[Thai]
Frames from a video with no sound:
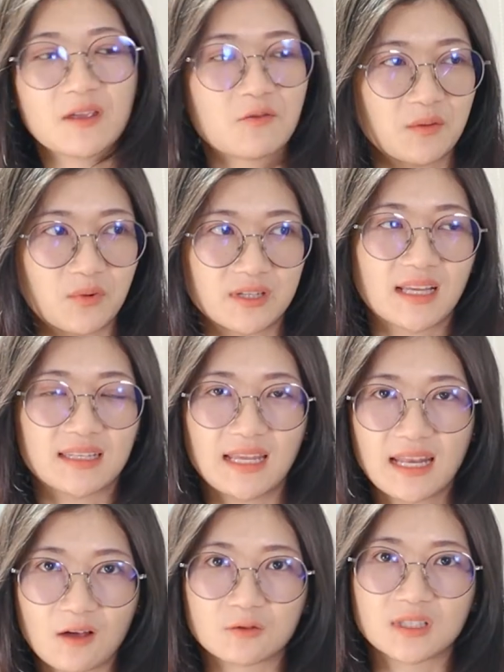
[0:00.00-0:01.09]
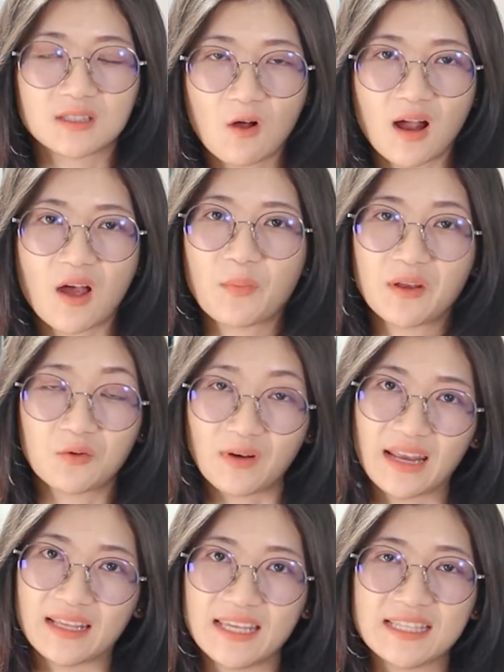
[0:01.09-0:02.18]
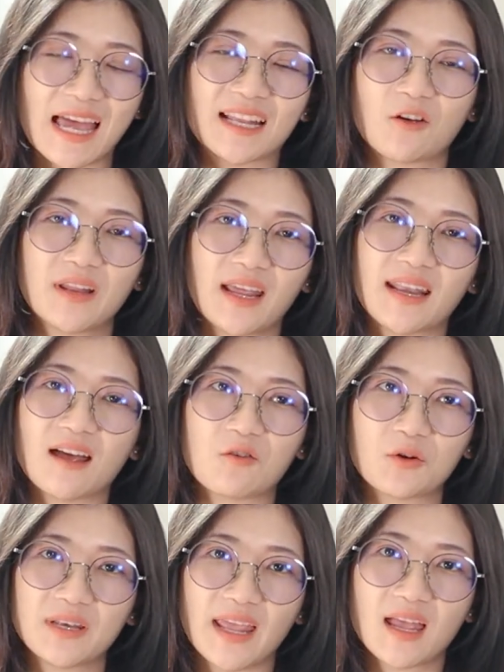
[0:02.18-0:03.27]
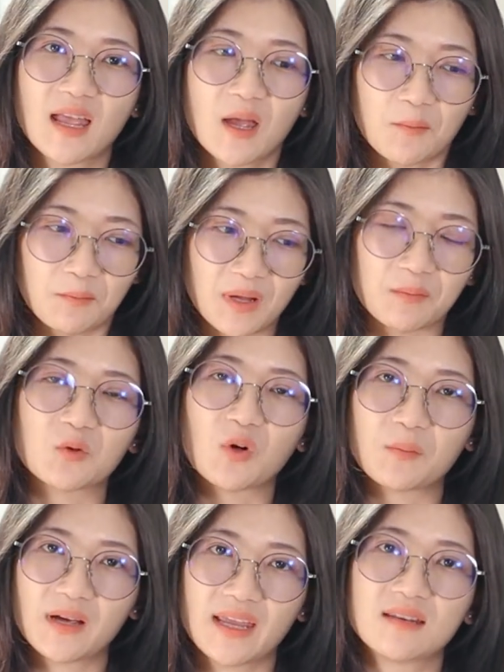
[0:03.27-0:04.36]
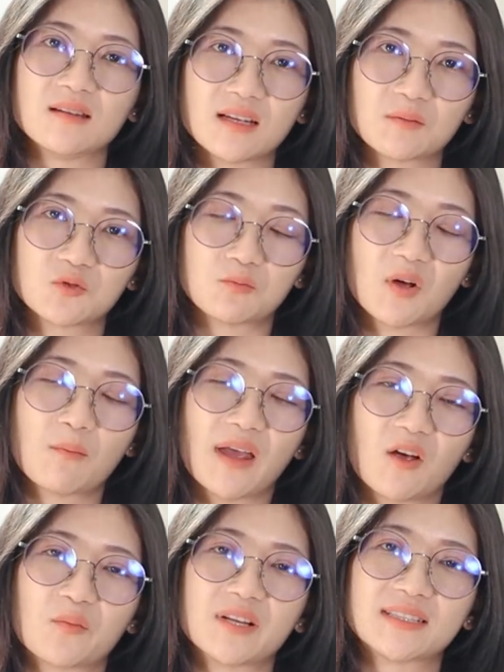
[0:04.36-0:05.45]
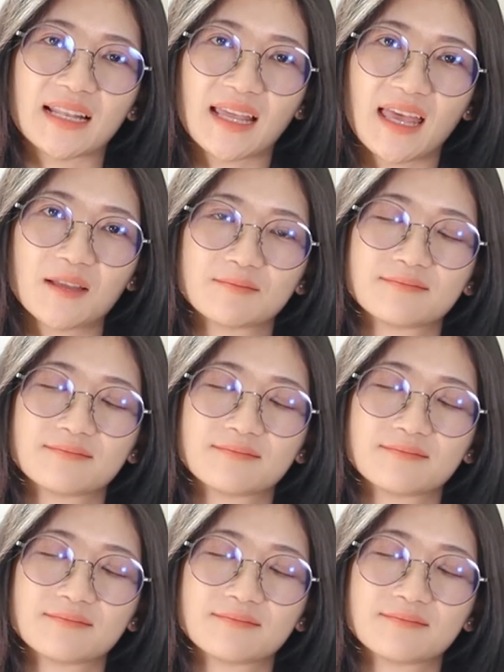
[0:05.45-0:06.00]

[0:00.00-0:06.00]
ให้คนในบริษัทที่เราจะต้องเข้าไปดูแลหรืออินชาร์จเขาในอนาคตเนี่ยปรับตัวเพื่อให้ถึงกับจุดเป้าหมายของบริษัทค่ะ